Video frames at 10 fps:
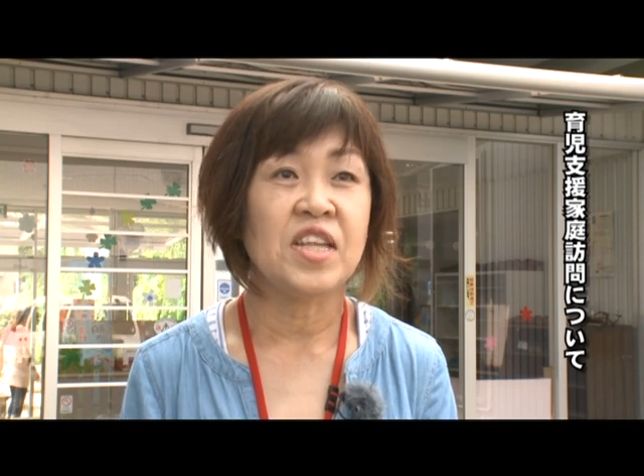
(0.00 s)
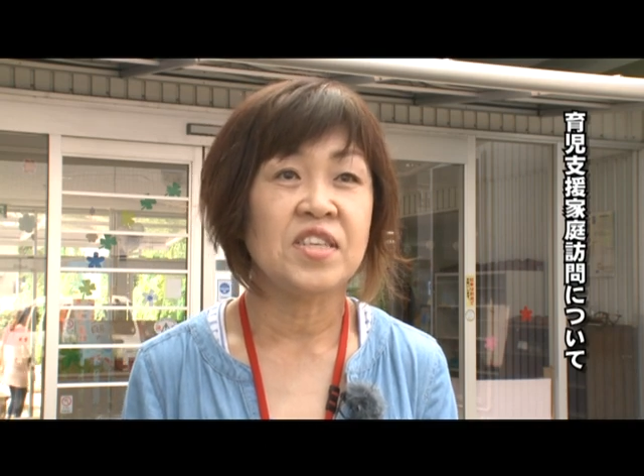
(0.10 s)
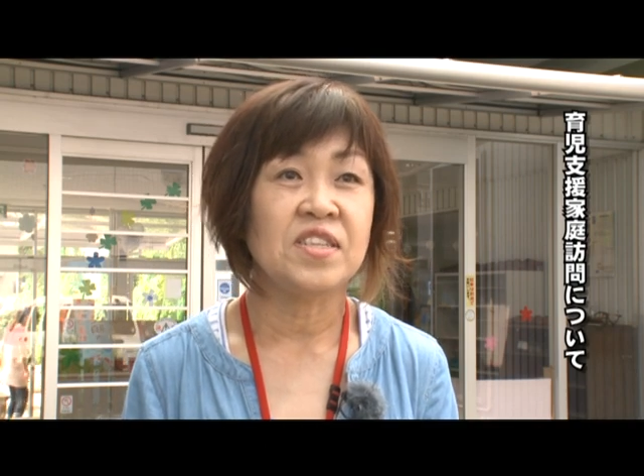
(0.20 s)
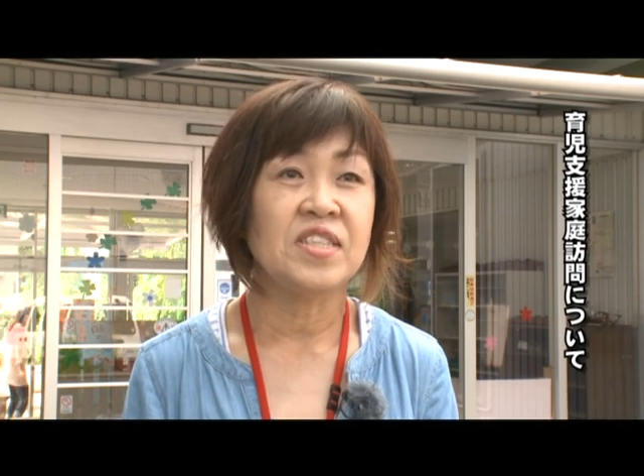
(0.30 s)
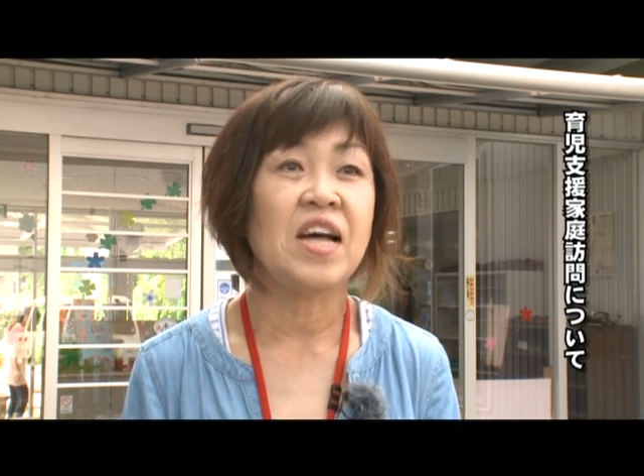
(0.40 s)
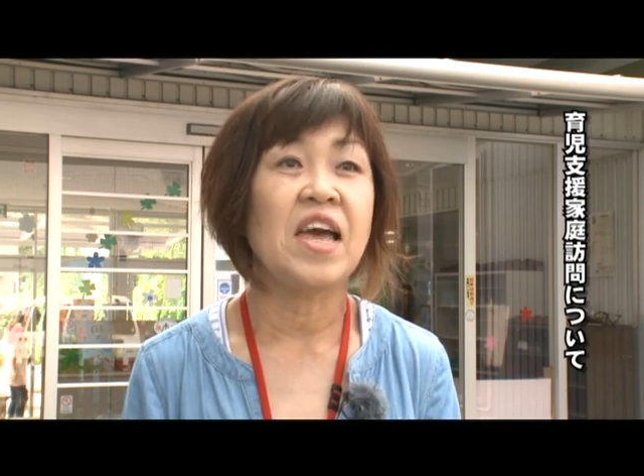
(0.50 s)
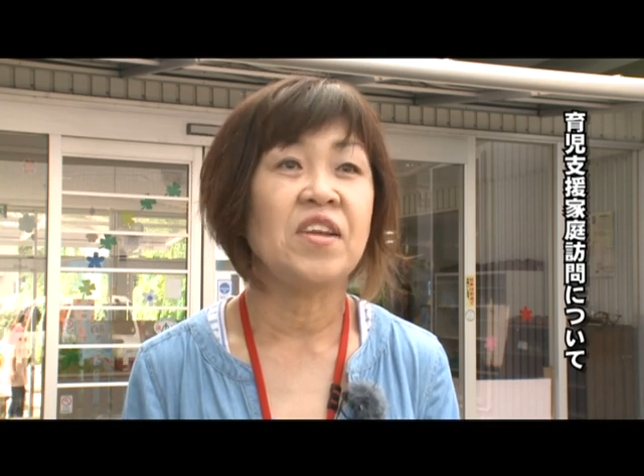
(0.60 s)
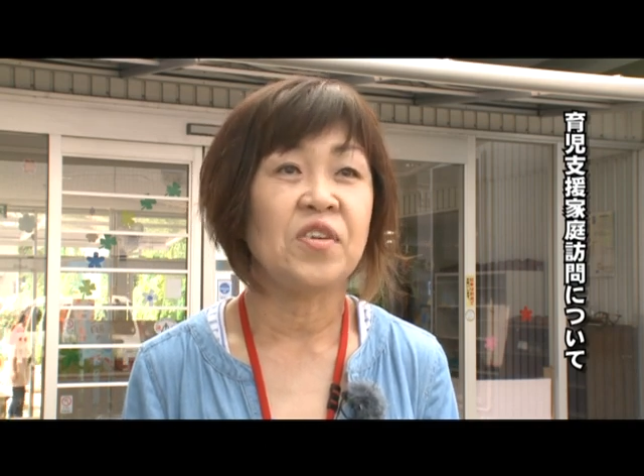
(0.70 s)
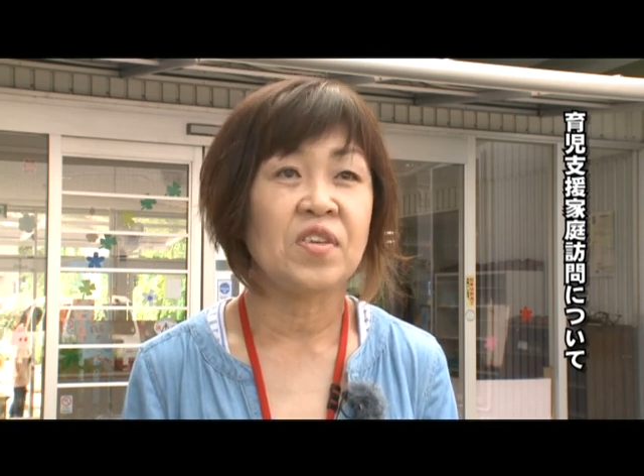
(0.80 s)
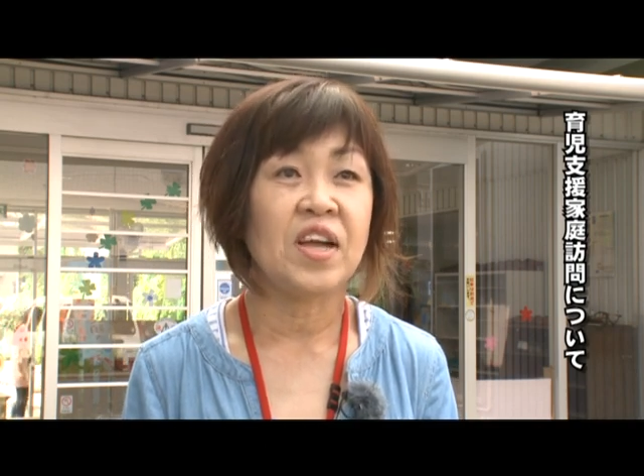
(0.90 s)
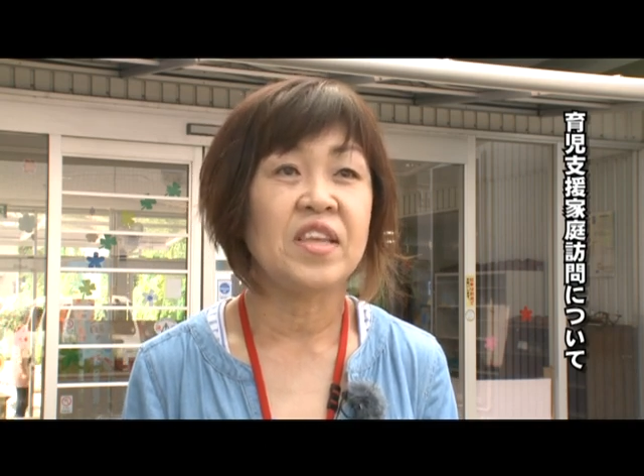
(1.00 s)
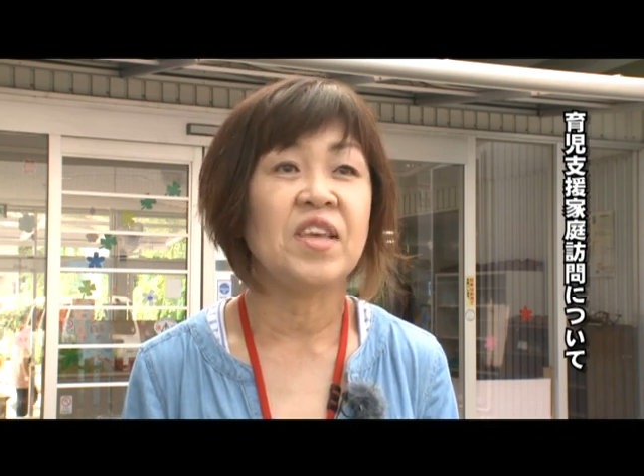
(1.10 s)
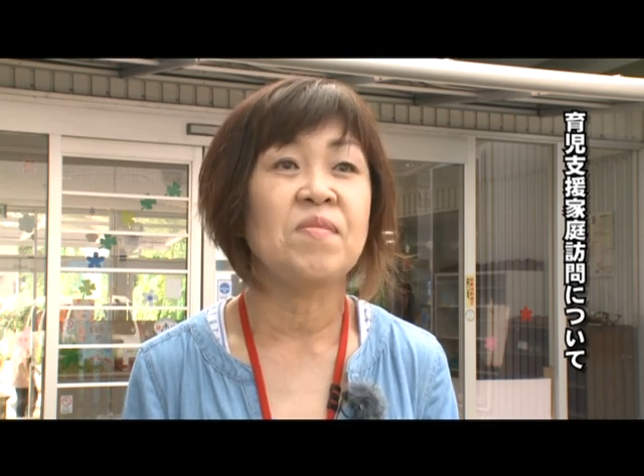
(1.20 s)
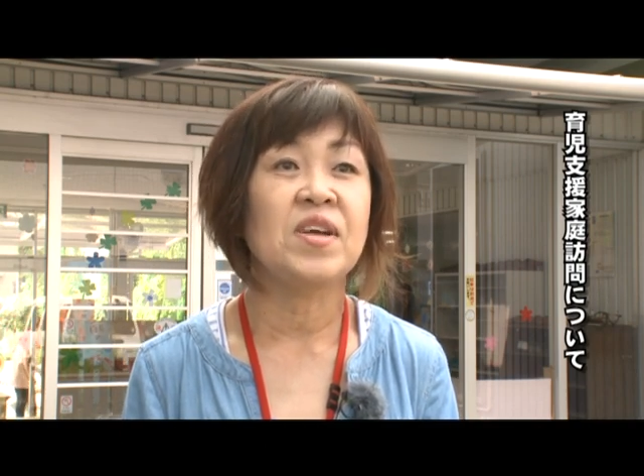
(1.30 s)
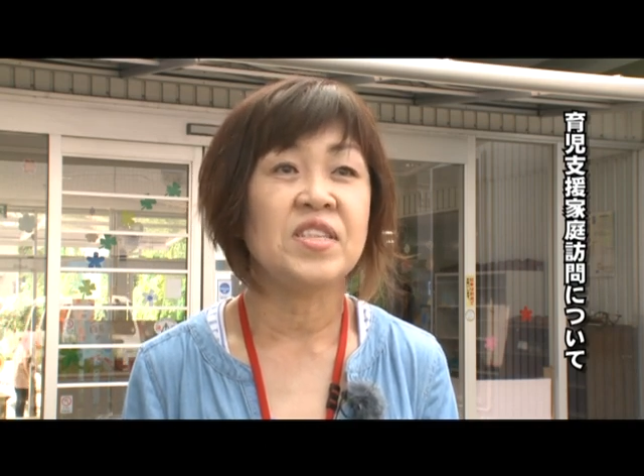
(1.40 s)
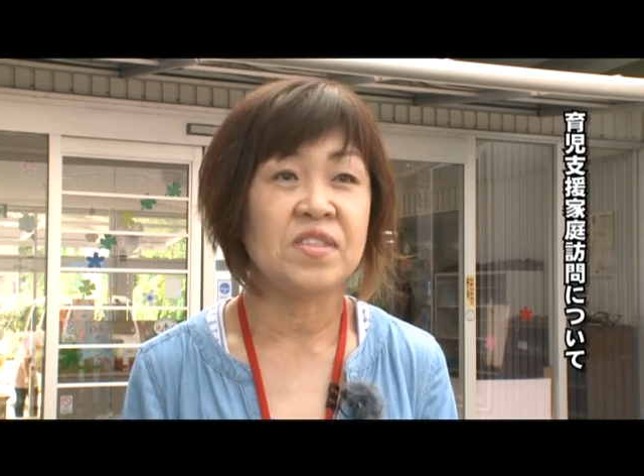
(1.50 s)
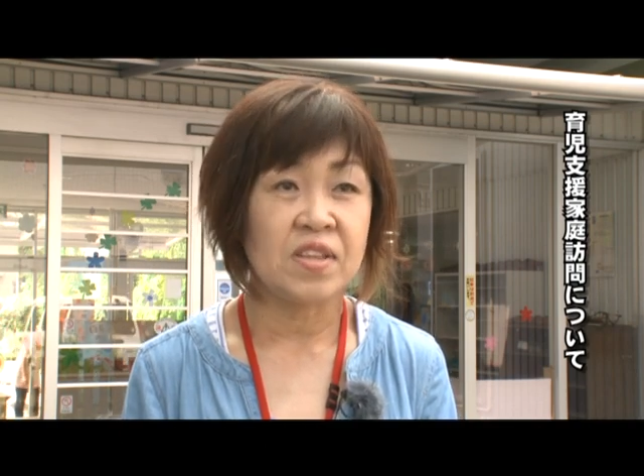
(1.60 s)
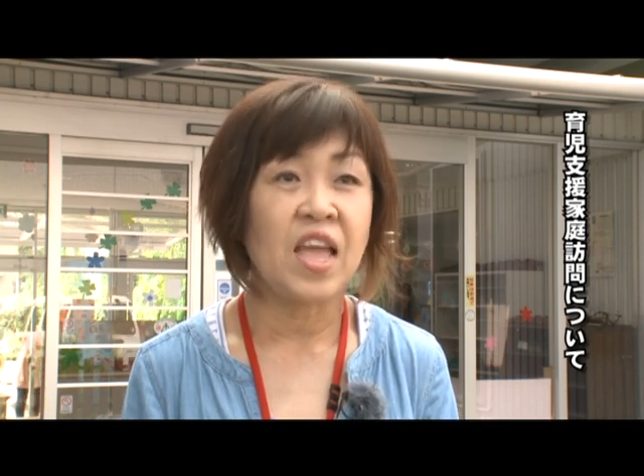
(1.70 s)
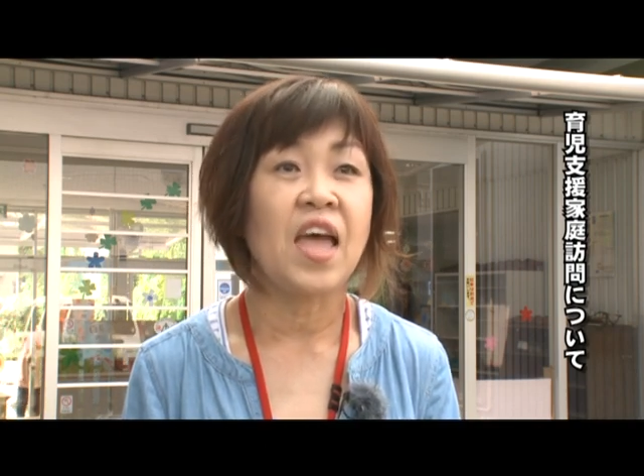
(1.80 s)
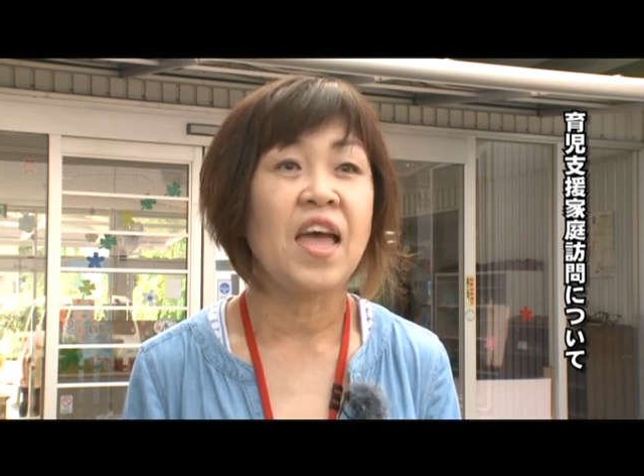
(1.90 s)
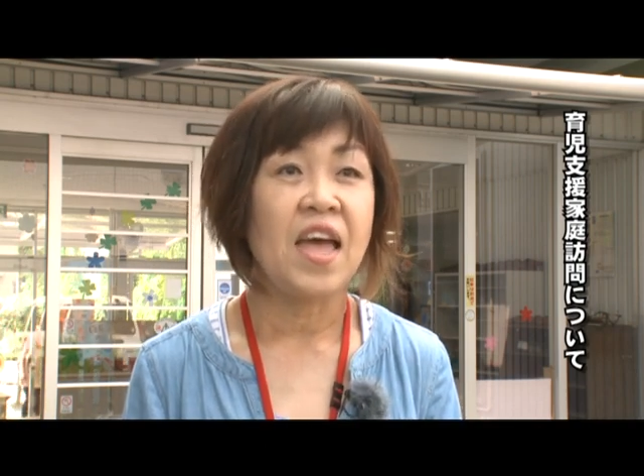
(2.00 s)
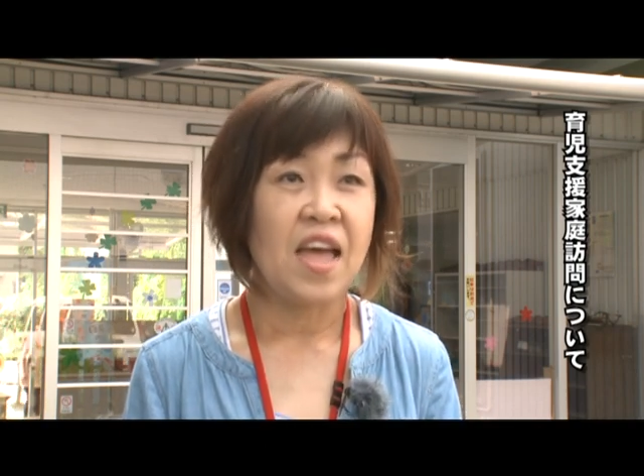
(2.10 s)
接伝えることができますので、はい、